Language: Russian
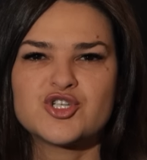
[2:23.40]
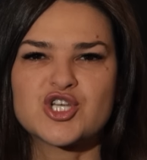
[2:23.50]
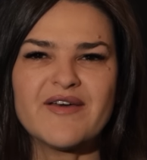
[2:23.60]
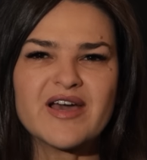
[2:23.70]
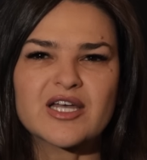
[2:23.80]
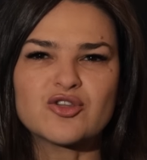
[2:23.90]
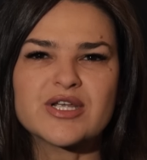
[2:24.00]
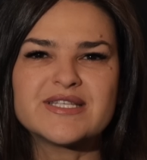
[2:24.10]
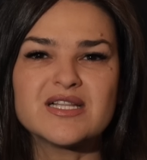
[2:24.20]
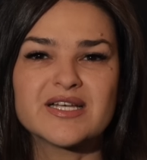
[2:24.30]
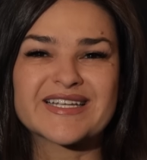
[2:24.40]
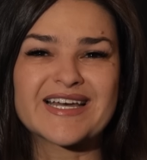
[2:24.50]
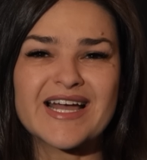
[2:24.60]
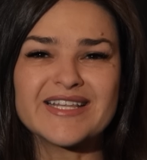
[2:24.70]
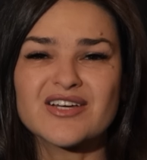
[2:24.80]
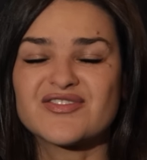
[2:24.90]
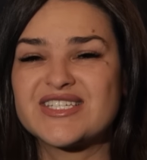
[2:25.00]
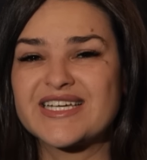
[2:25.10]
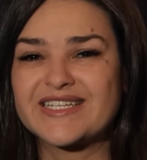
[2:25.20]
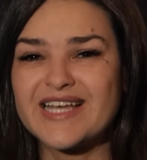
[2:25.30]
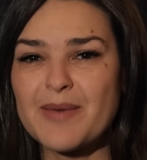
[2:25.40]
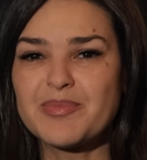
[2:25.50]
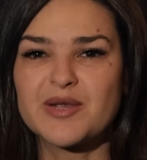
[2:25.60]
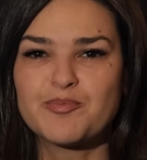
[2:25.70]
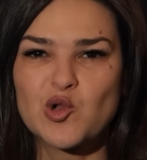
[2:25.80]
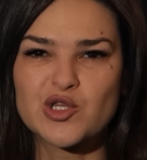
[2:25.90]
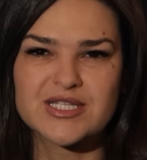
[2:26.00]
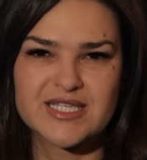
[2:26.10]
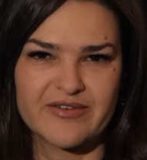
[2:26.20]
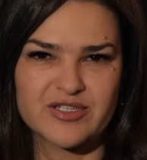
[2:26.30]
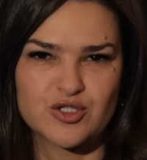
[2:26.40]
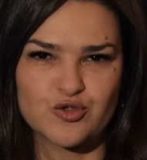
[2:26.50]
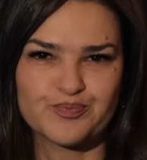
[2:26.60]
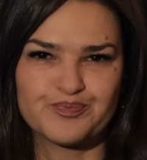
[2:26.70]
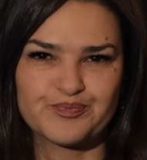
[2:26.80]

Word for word: Человек, который делает крадник, всегда переполнен завистью.